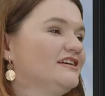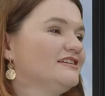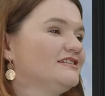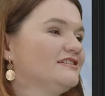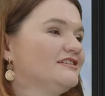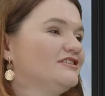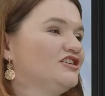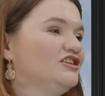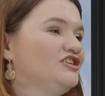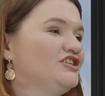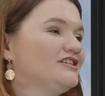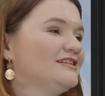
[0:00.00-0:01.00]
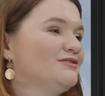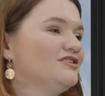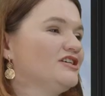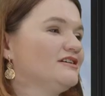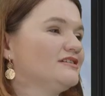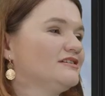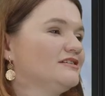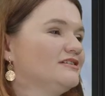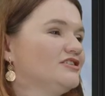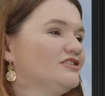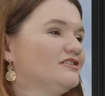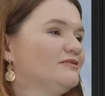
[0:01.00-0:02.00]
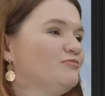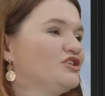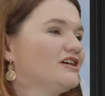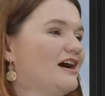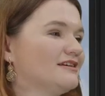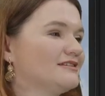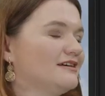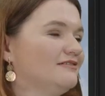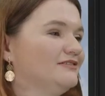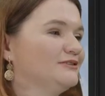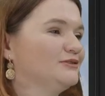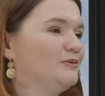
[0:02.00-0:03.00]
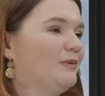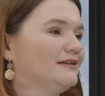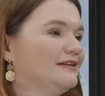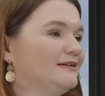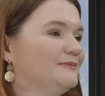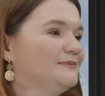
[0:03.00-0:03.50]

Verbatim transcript: jest, tli się cały czas, czy przygasa według pana?